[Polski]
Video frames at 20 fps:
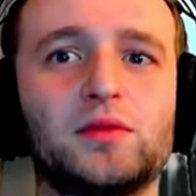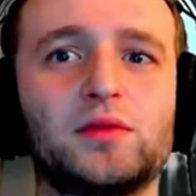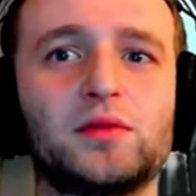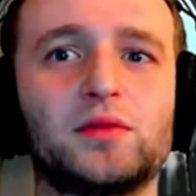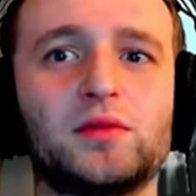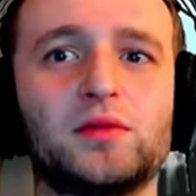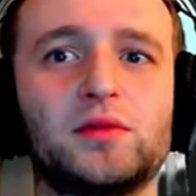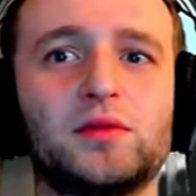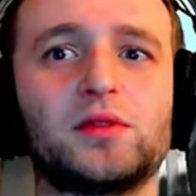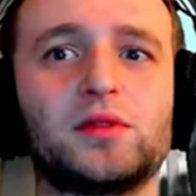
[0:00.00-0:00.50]
No
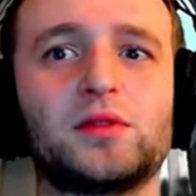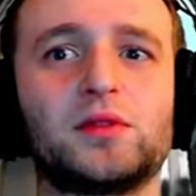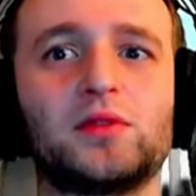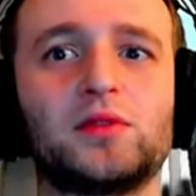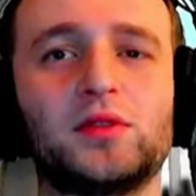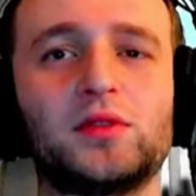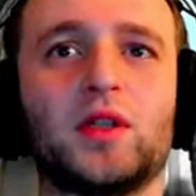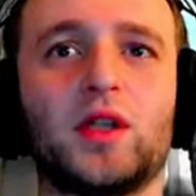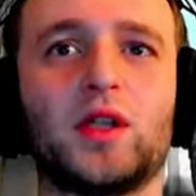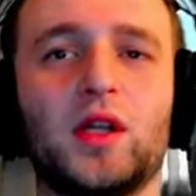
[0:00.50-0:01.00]
nie, no, no
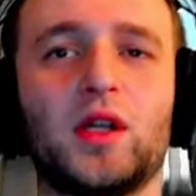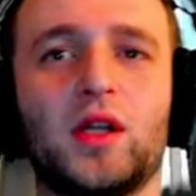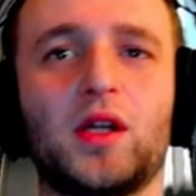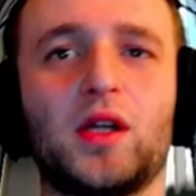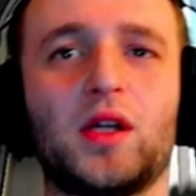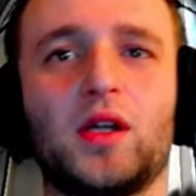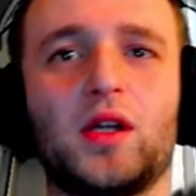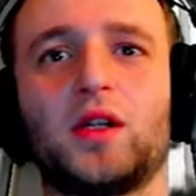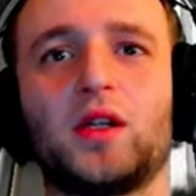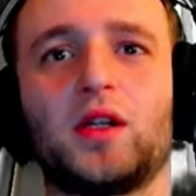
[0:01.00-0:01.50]
na no
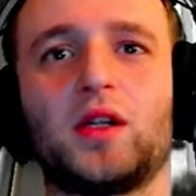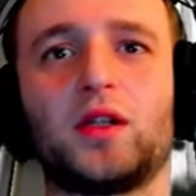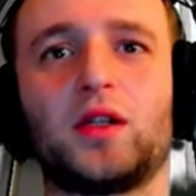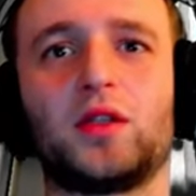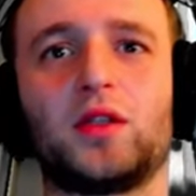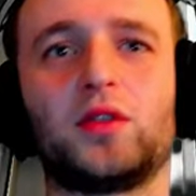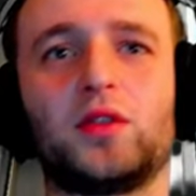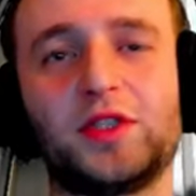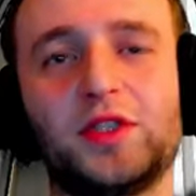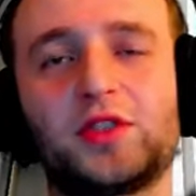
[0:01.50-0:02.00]
blisko no
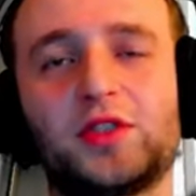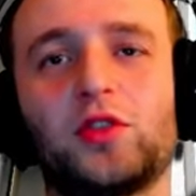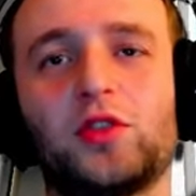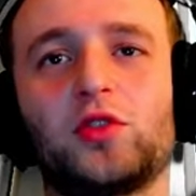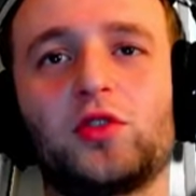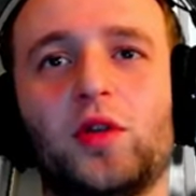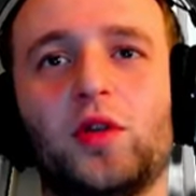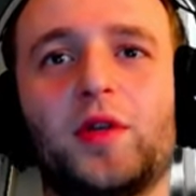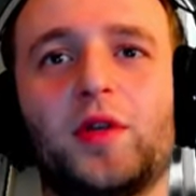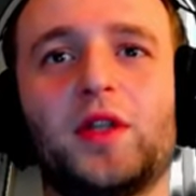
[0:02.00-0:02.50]
dobre. Na
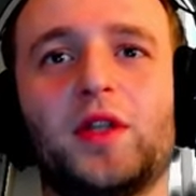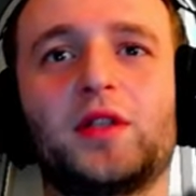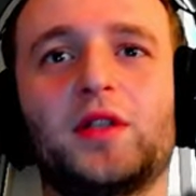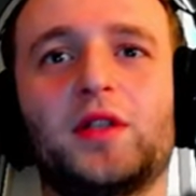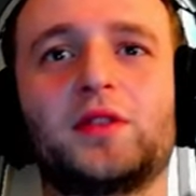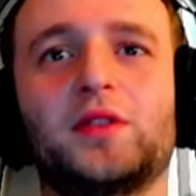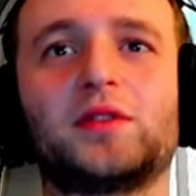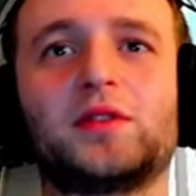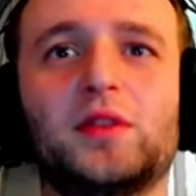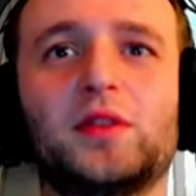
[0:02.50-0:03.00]
blisko
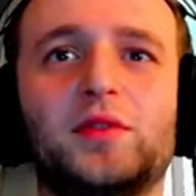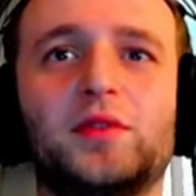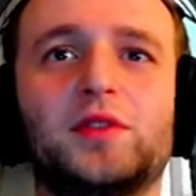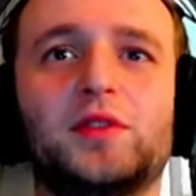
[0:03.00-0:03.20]
dobre.